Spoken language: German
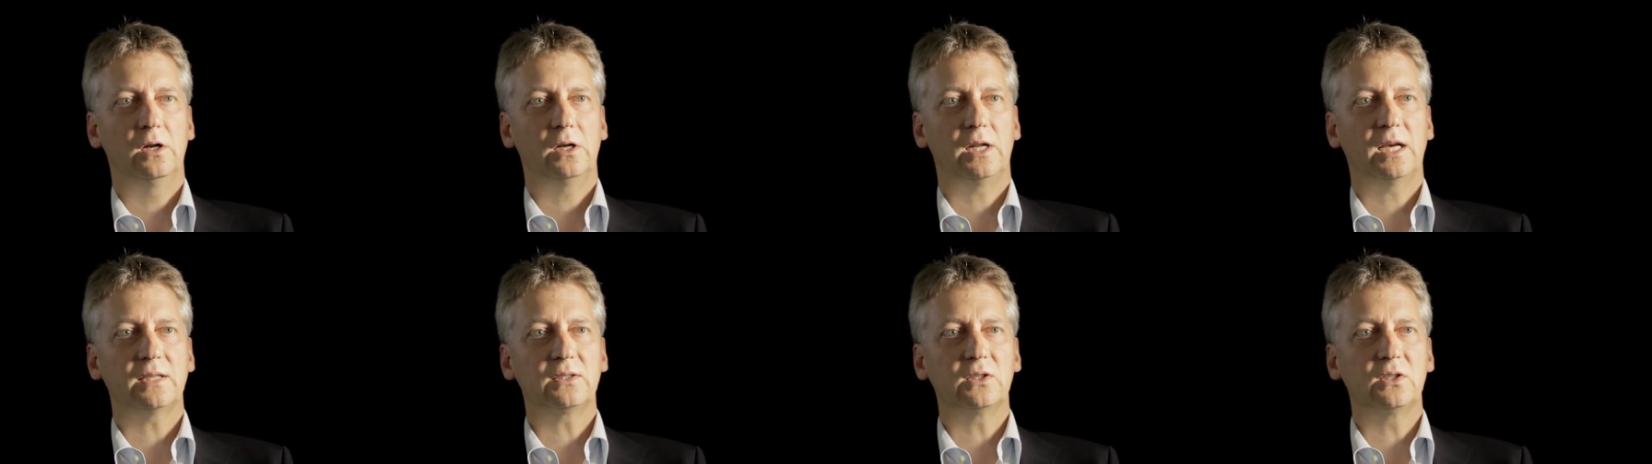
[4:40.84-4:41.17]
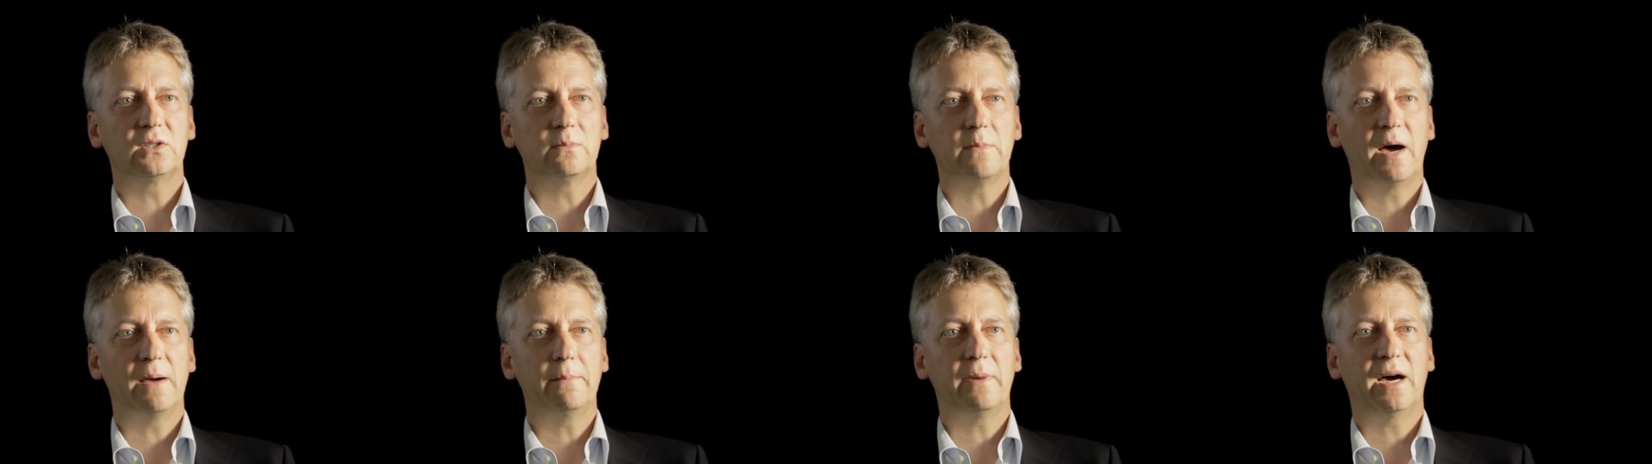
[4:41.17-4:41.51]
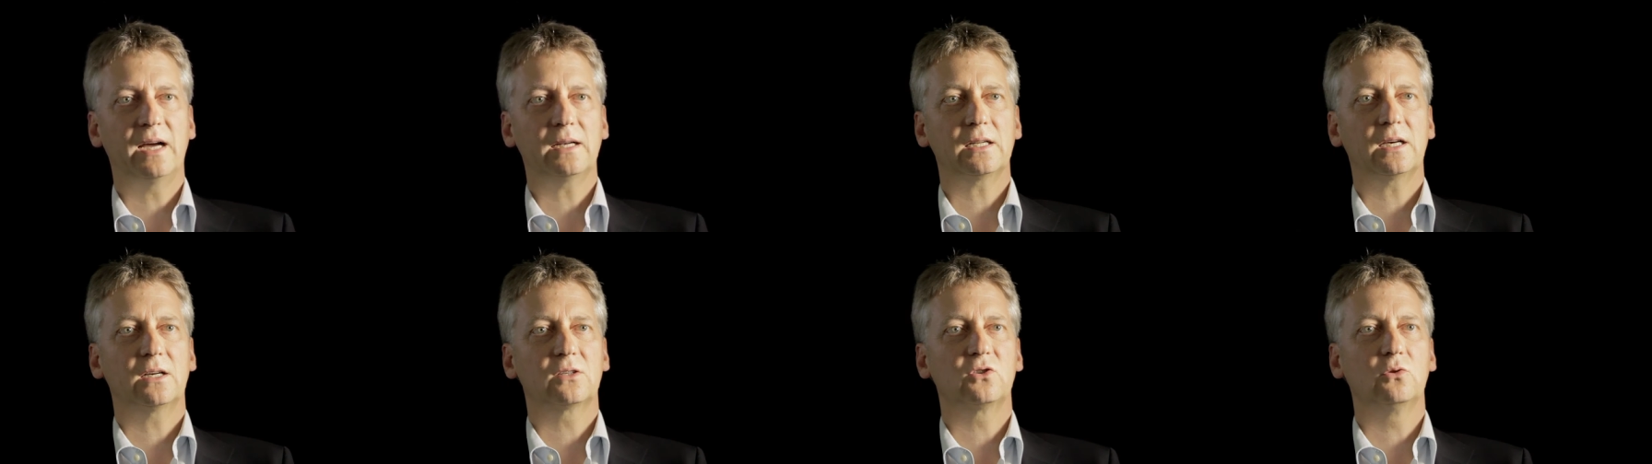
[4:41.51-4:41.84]
Das ist mein
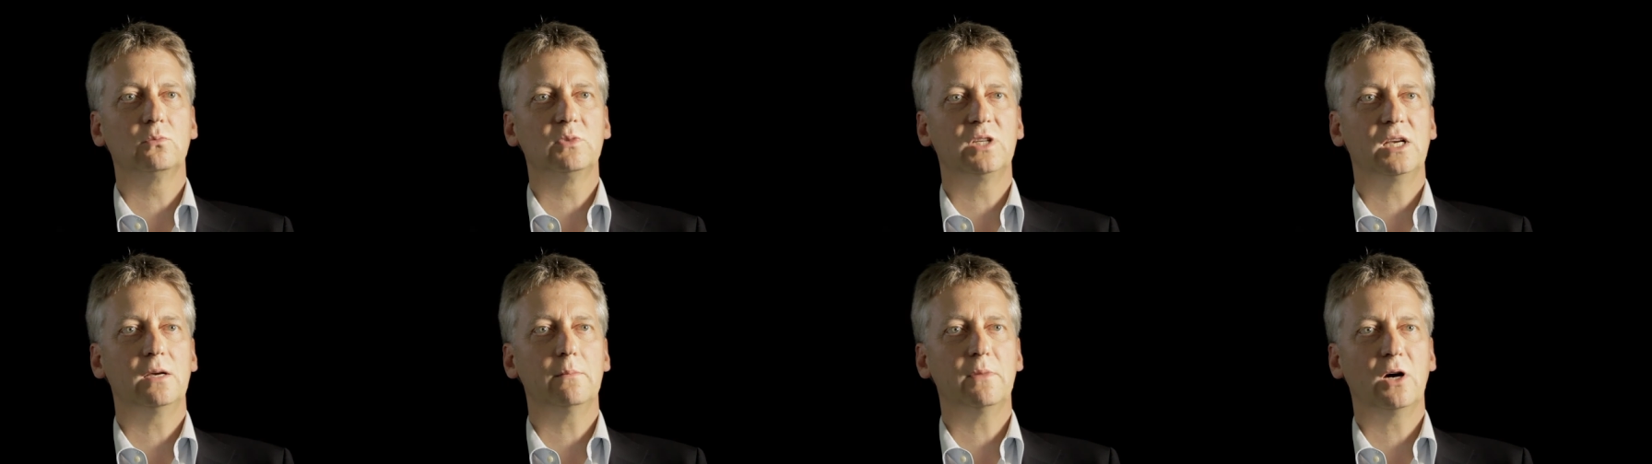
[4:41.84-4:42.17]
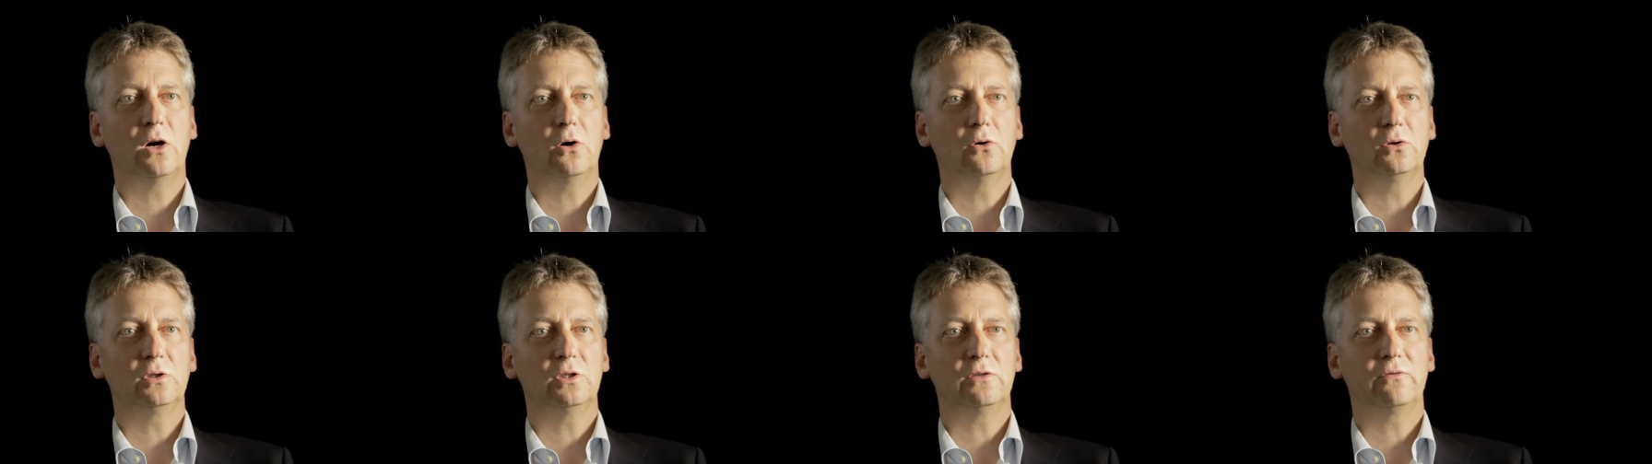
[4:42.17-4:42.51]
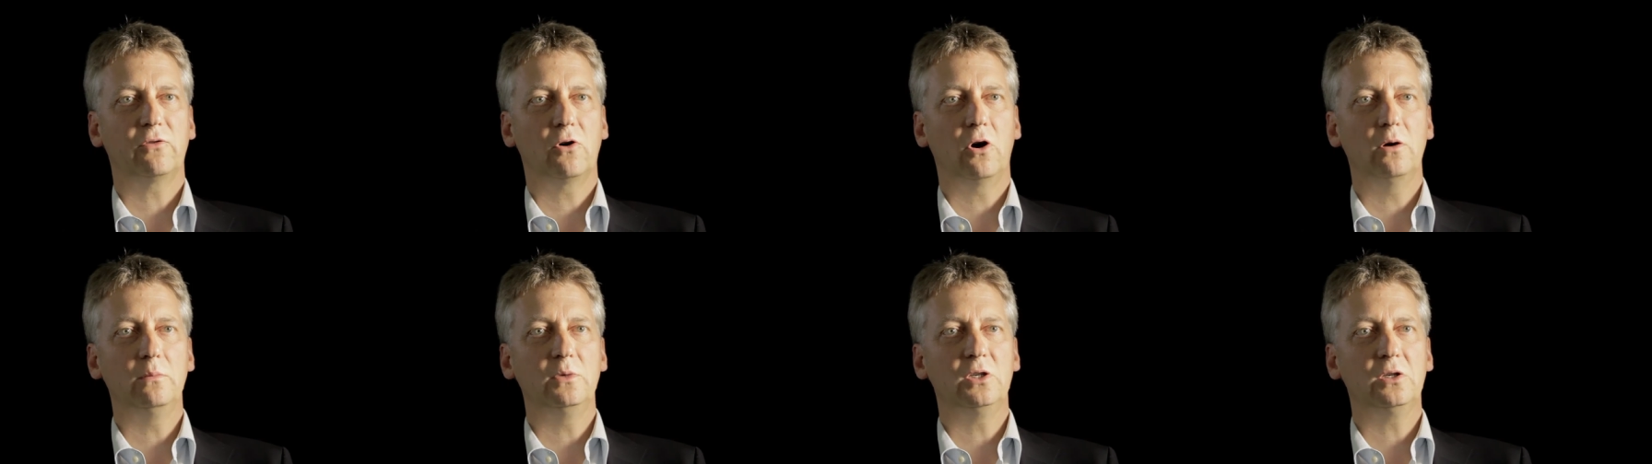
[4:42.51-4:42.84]
Beitrag zum Thema und ich
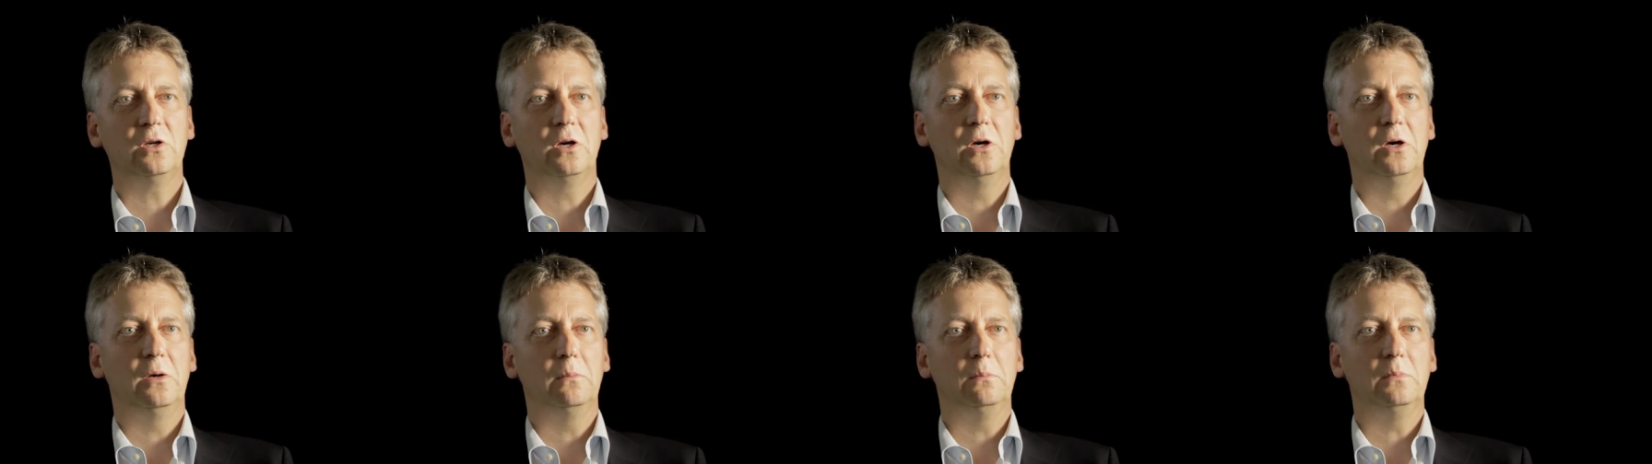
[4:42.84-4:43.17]
freue mich